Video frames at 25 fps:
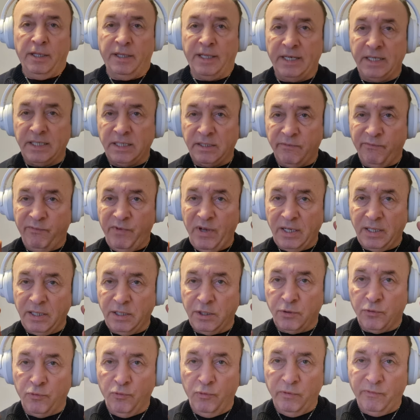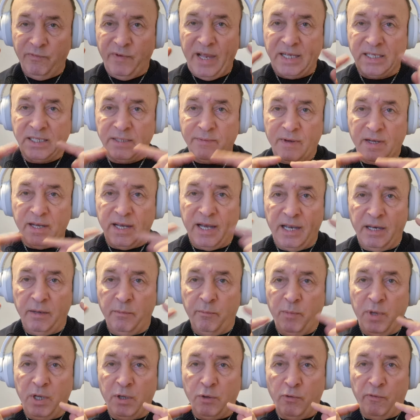Das ist wirklich gut. Der hat zwar
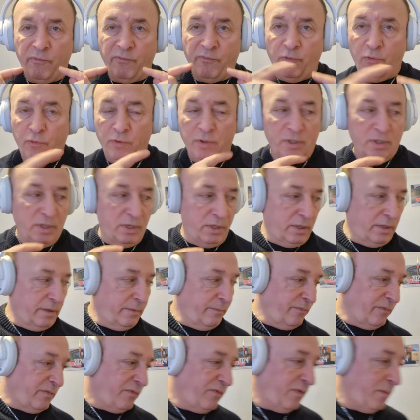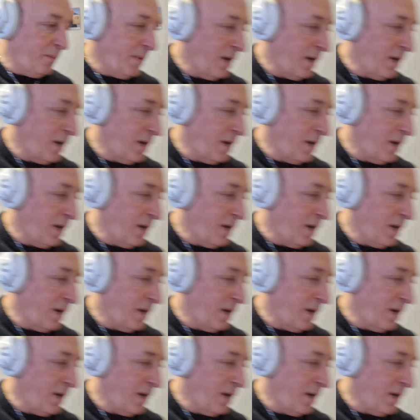kein Mikrofon ähm,